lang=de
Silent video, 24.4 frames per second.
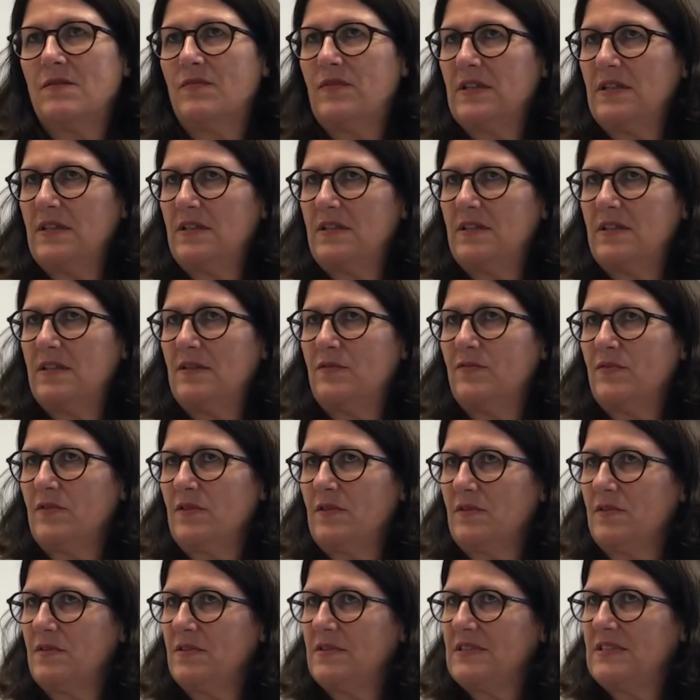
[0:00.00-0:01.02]
wenn ich die
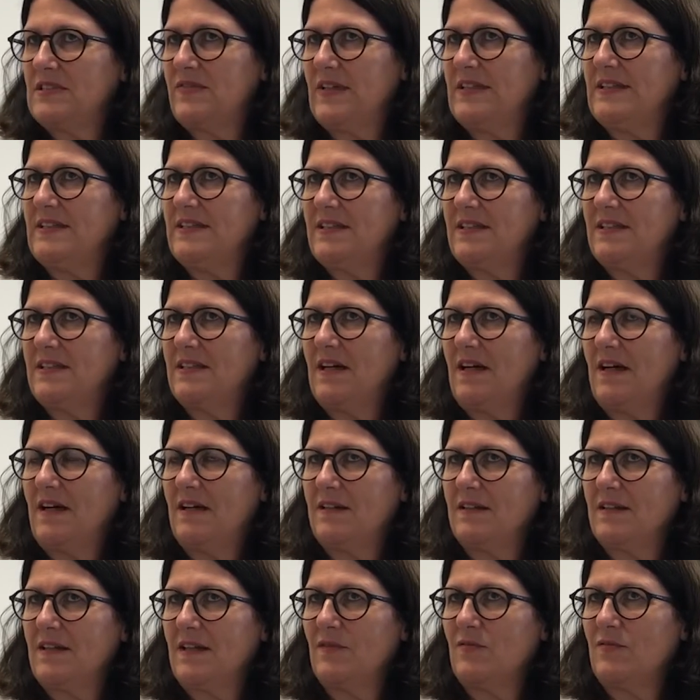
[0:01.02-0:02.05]
vor 20
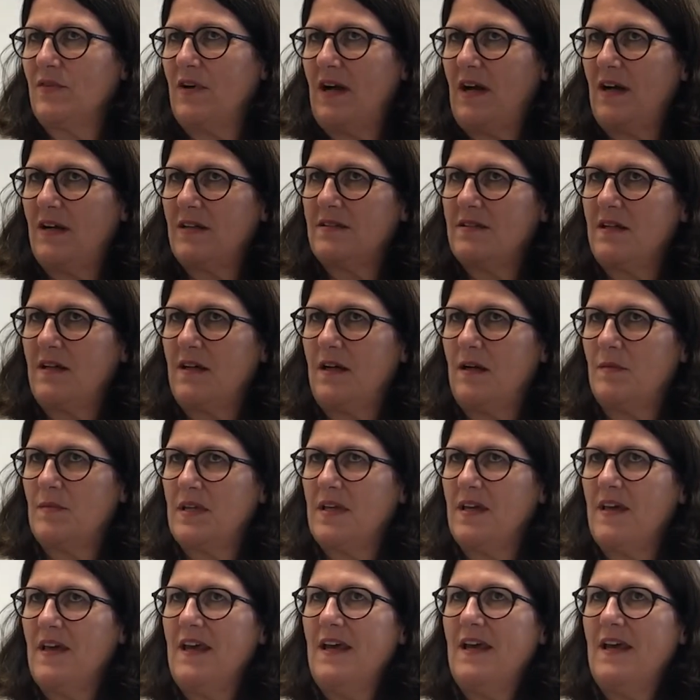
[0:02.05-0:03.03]
Jahren gefragt habe,